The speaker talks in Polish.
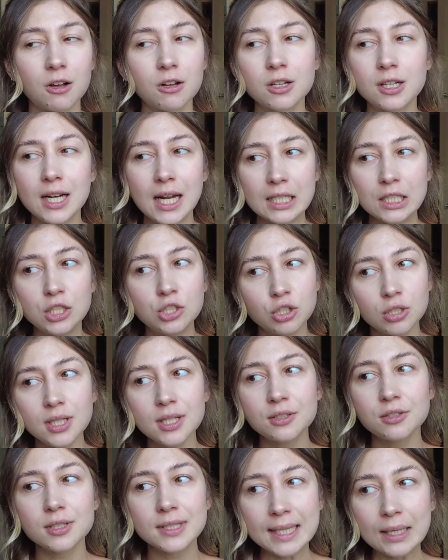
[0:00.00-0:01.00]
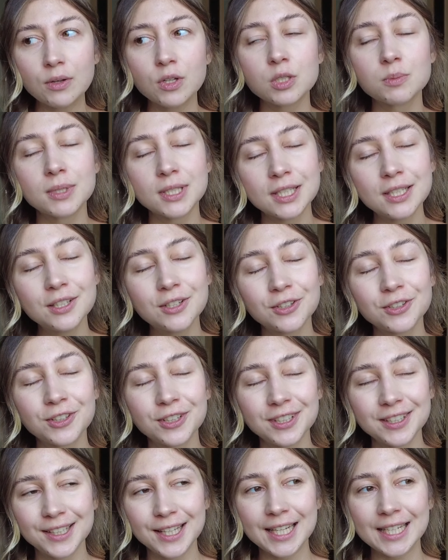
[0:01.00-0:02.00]
Ograniczone zostałyśmy tylko do
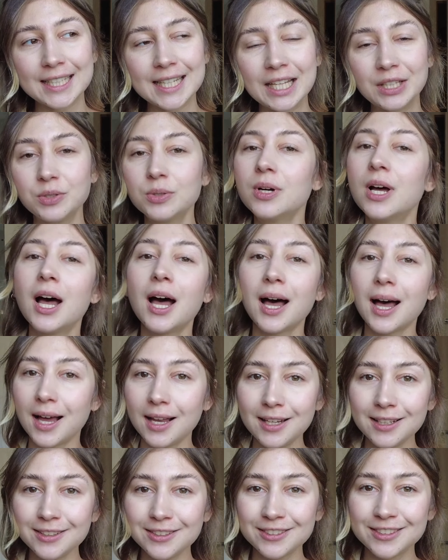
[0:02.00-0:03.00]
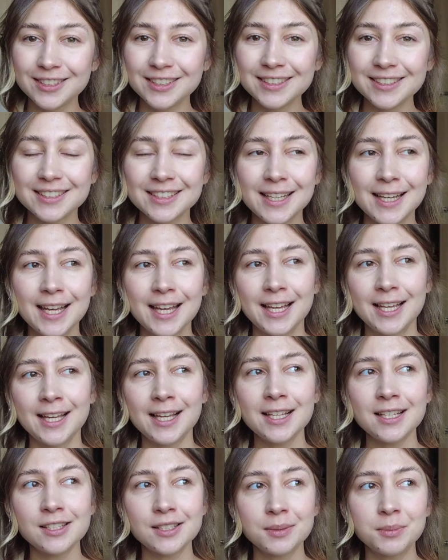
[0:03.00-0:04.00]
internetu, ale to nic.
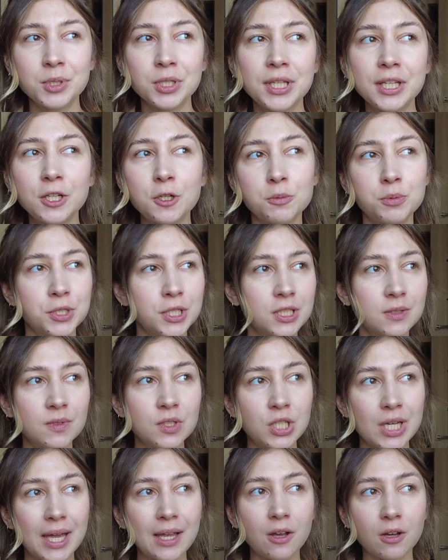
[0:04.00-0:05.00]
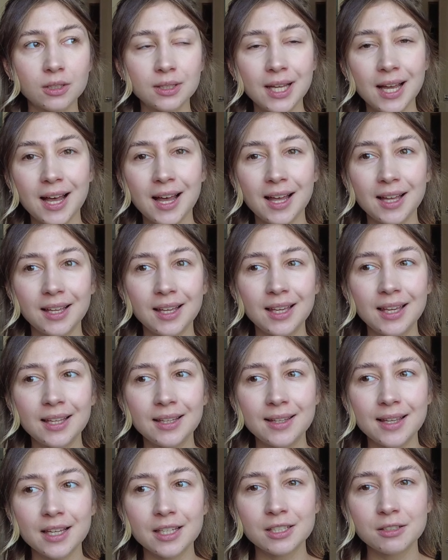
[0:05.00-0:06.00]
Ja jestem do tego przyzwyczajona i
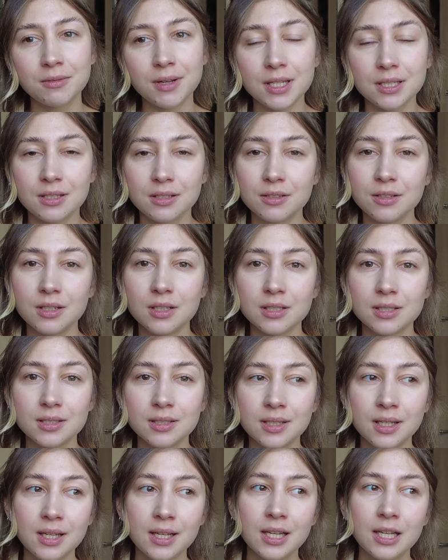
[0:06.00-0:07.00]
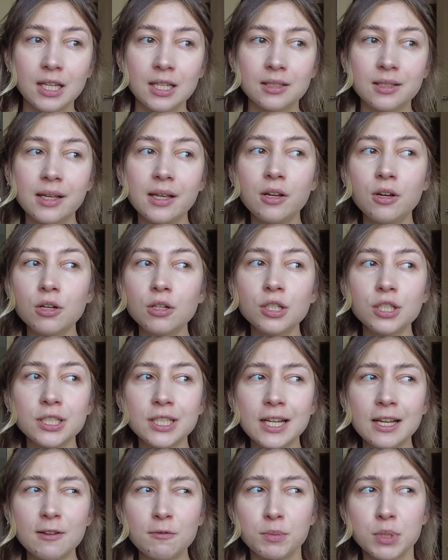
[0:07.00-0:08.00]
też właśnie to jest
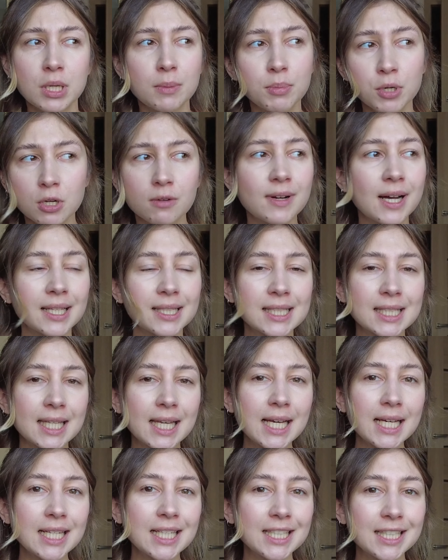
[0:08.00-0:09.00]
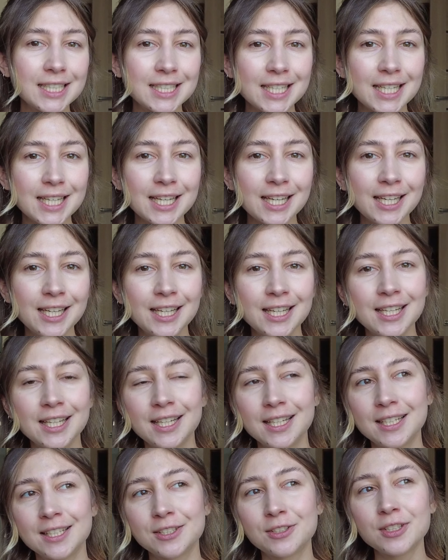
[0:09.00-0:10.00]
najgorsze w przeprowadzkach, że
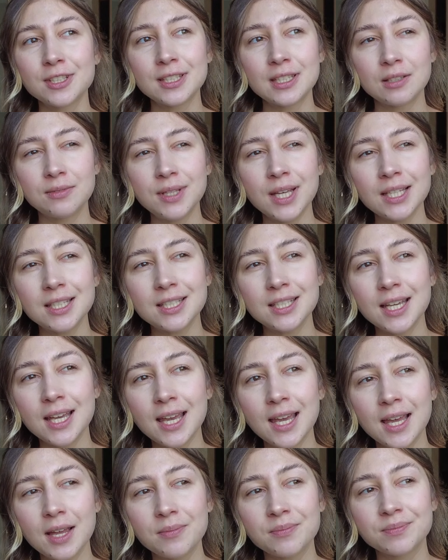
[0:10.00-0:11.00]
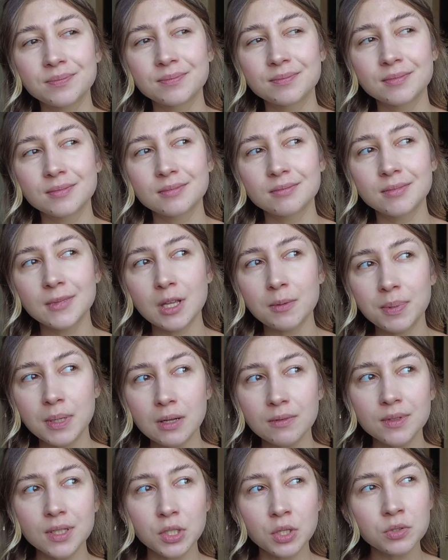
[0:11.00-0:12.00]
Zostawiacie
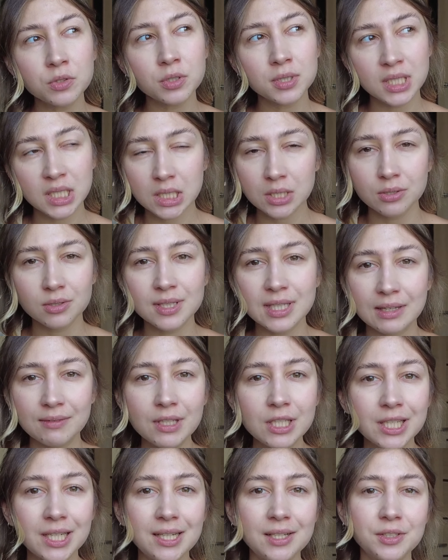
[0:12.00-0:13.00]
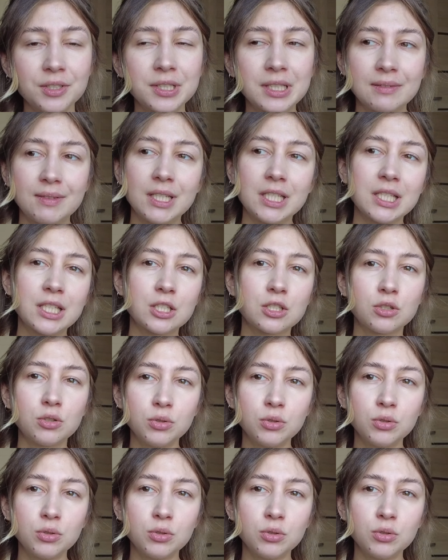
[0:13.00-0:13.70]
naprawdę to, co chcecie zostawić, ale zostawiacie też